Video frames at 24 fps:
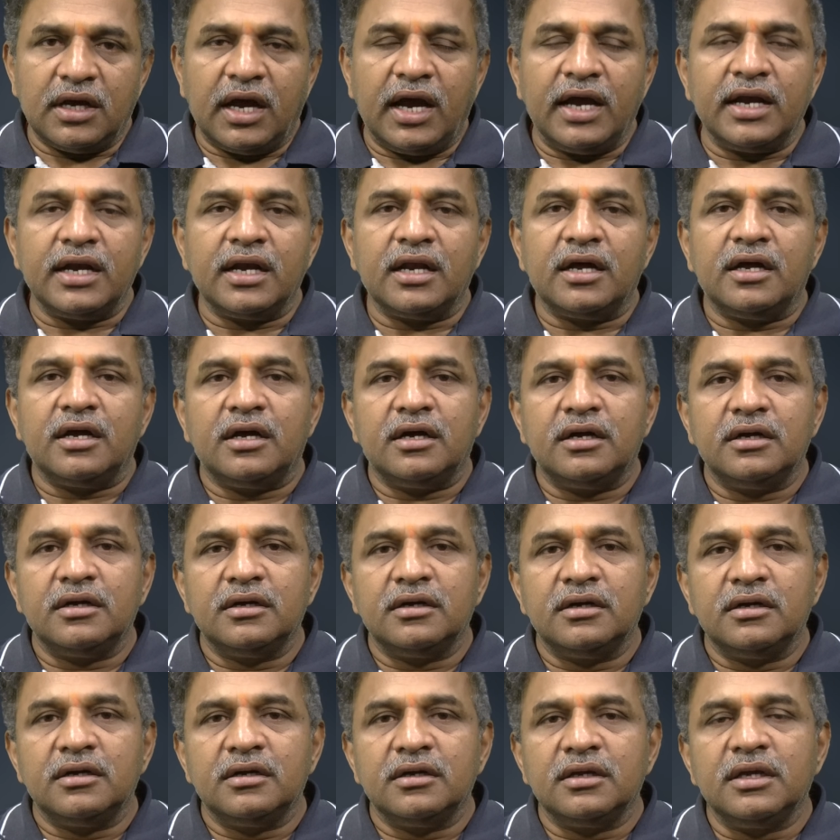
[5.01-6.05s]
ఆయన
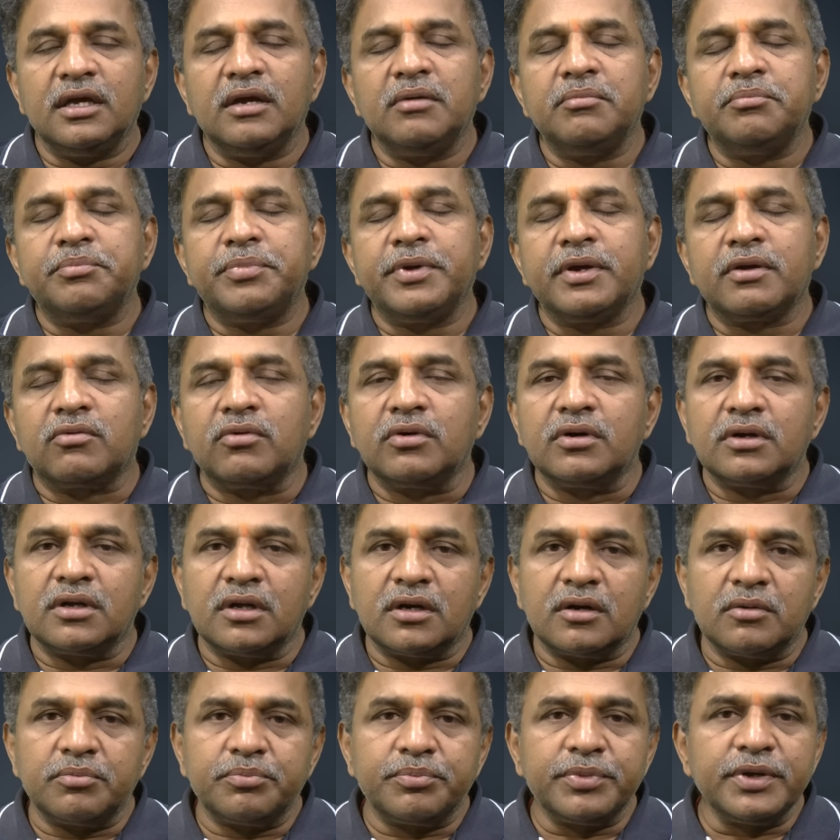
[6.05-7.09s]
ఏం పీక్కుంటారో